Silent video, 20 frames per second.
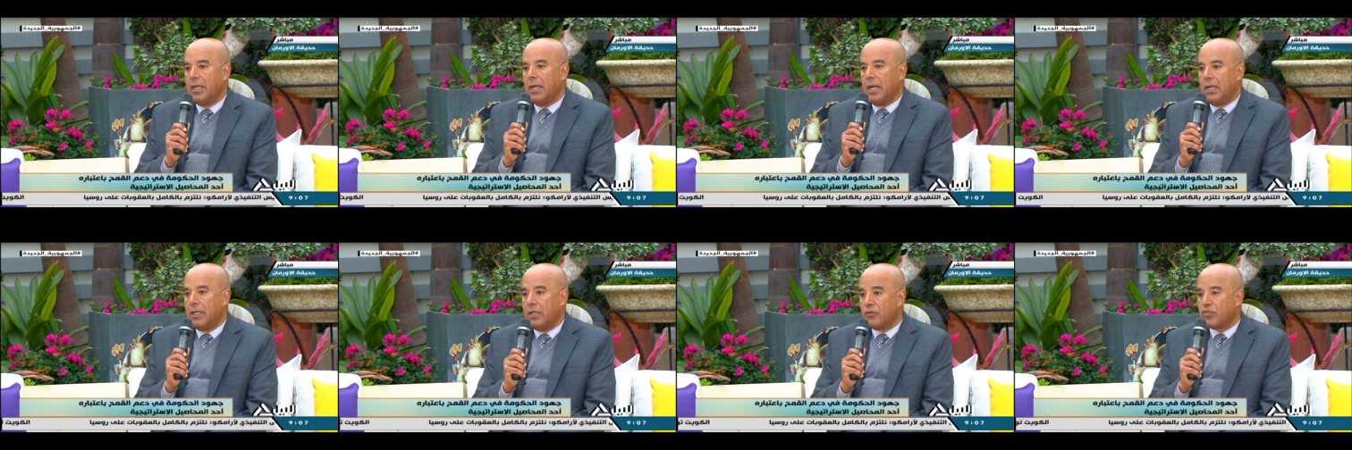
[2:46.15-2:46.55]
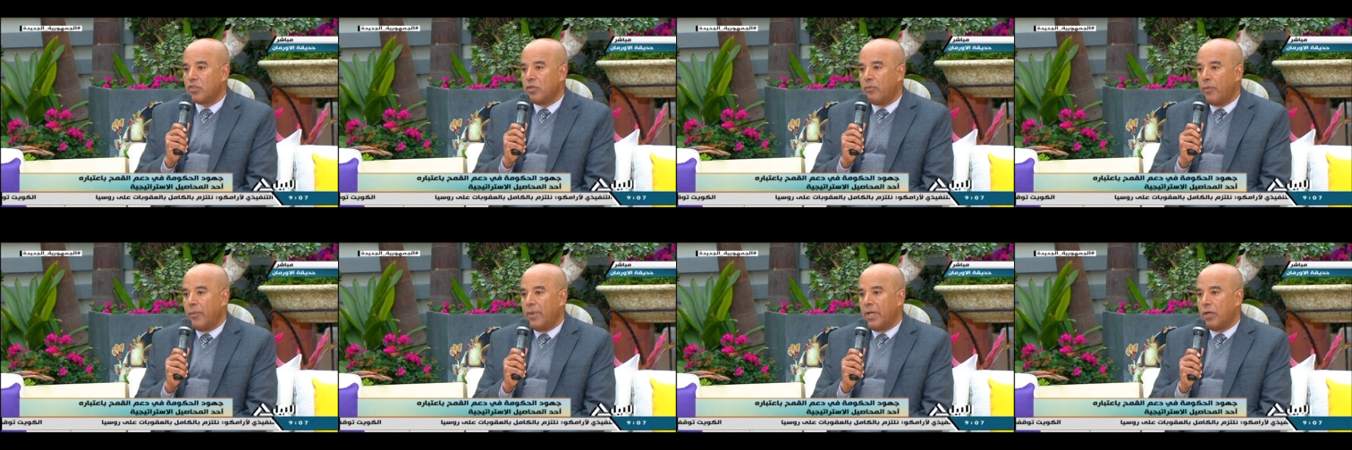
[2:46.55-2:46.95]
هنوصل
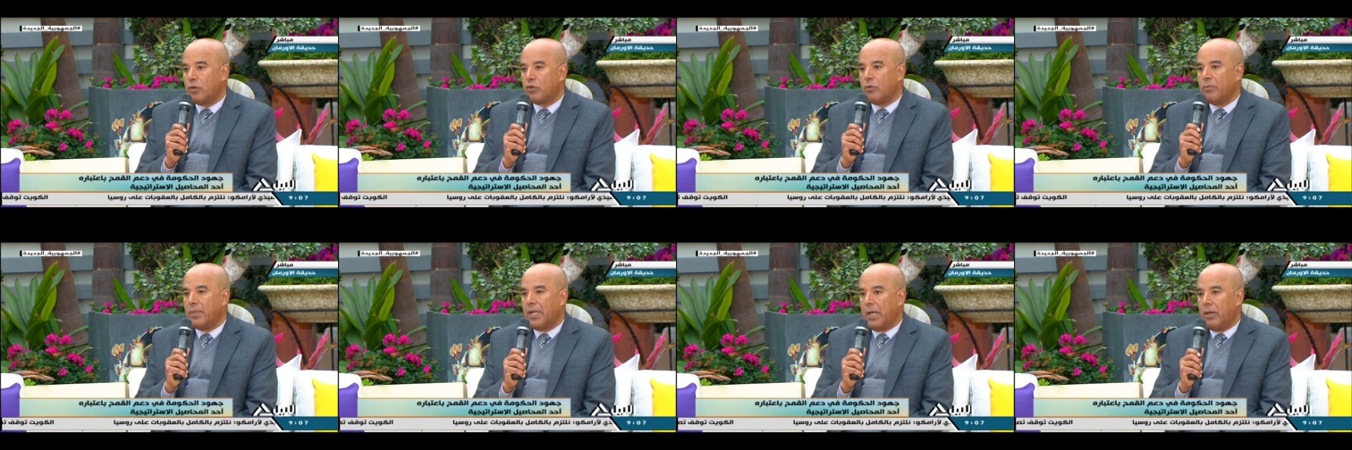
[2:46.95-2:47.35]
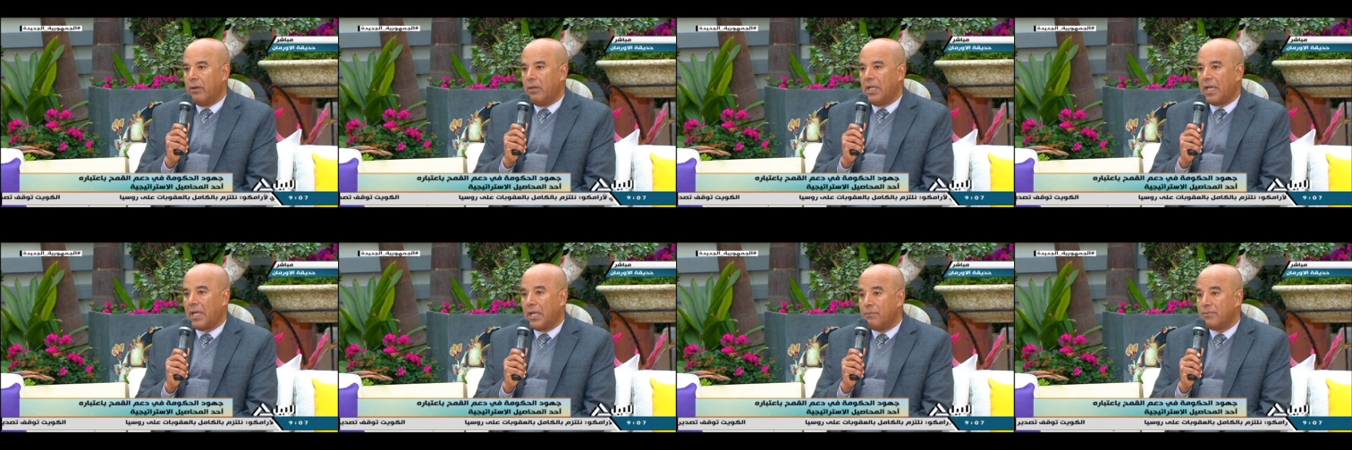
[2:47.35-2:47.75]
بما يقرب من
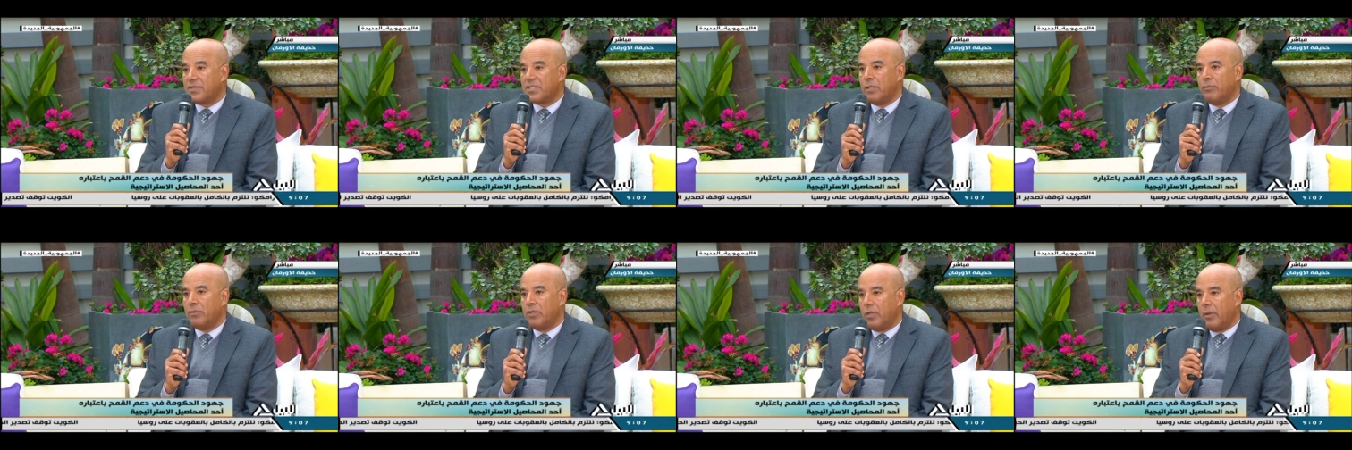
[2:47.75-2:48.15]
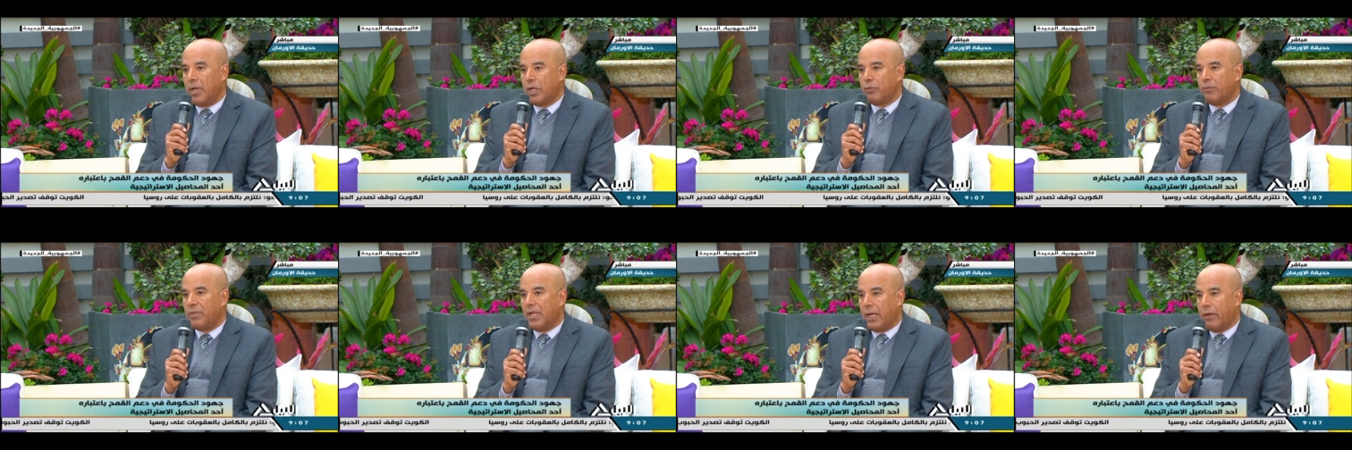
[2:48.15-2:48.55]
حوالي 5 مليون
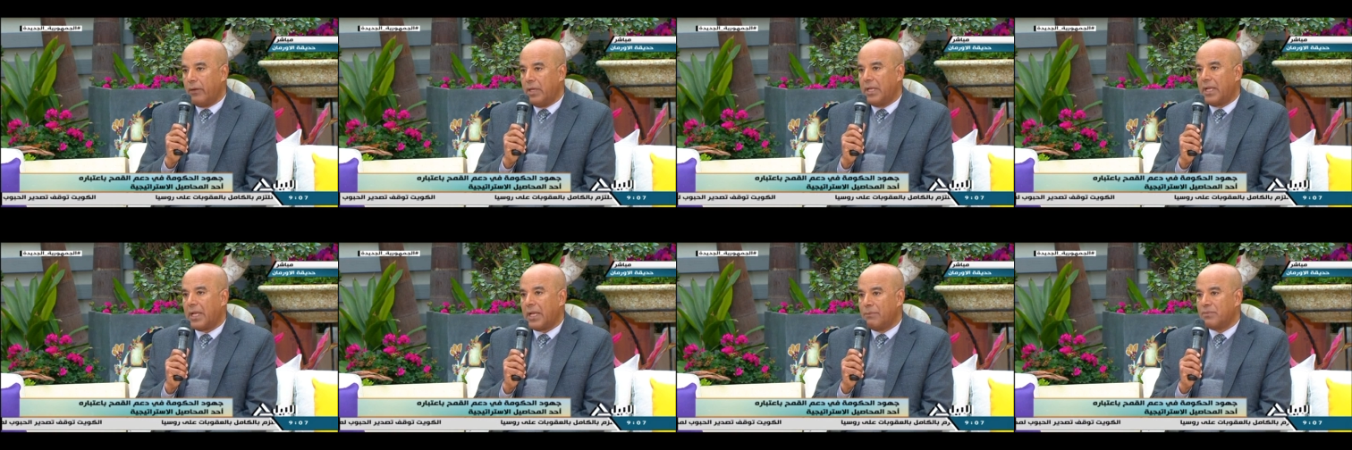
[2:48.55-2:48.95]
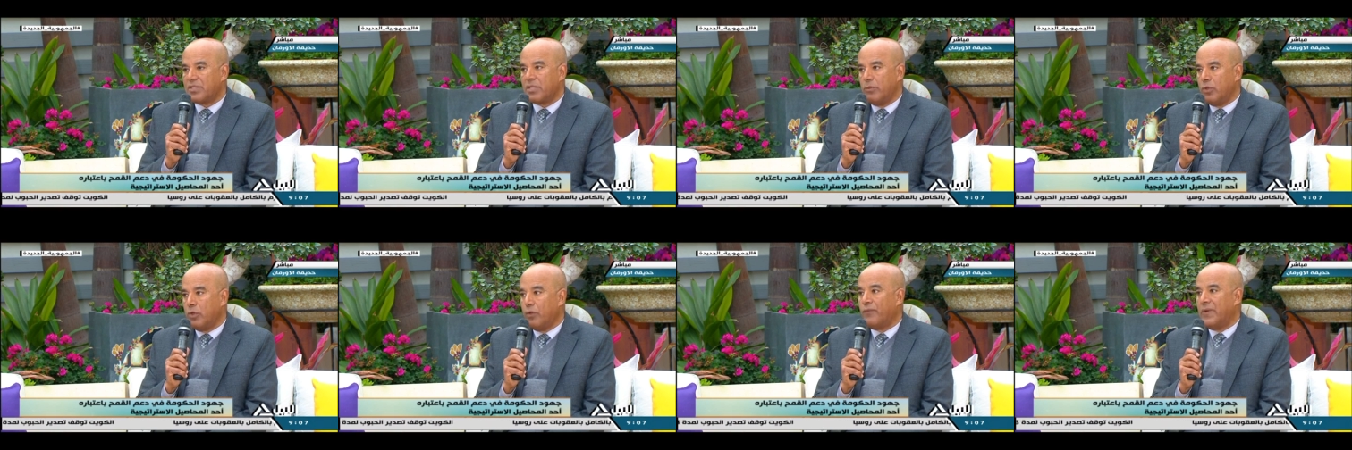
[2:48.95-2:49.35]
يقرب من حوالي
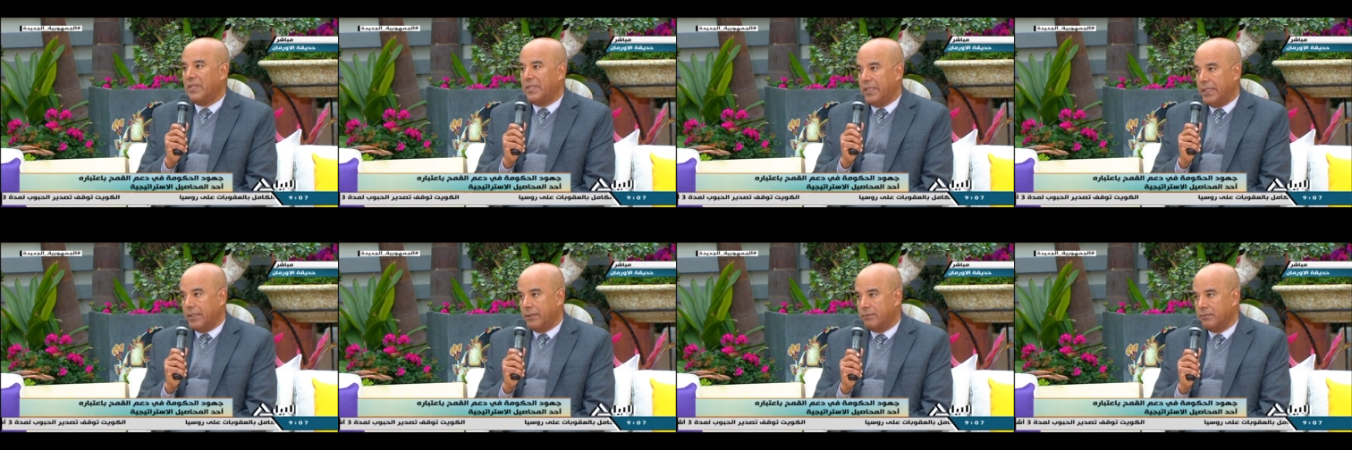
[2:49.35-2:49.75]
5 مليون فدان